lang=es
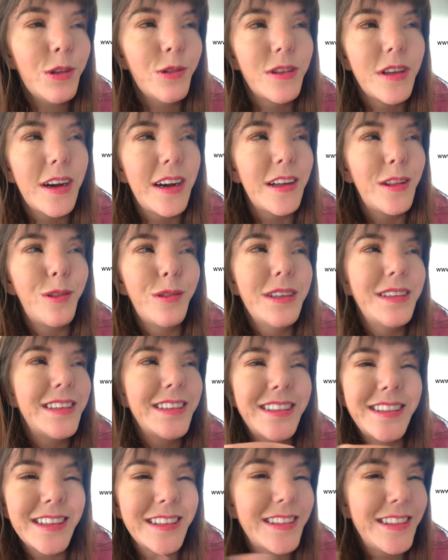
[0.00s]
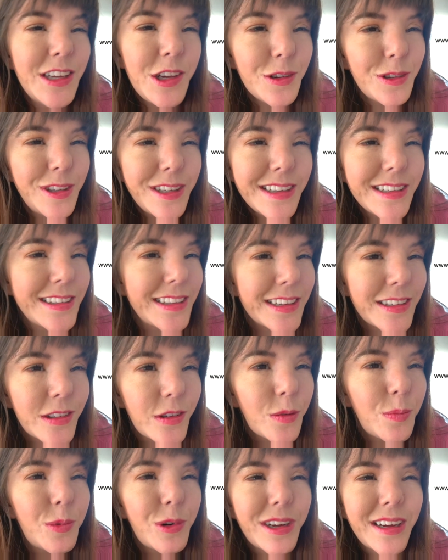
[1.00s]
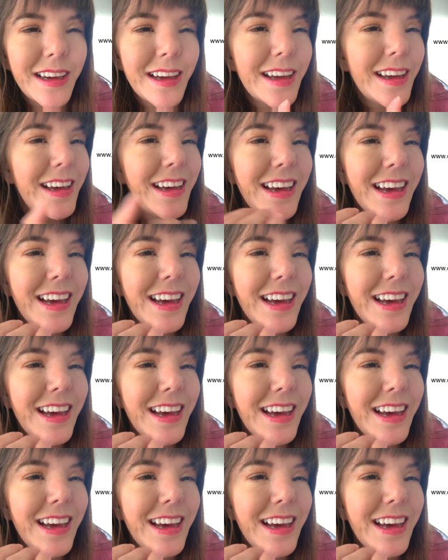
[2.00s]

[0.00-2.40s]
O sea, que tú dices, sí o sí es esto porque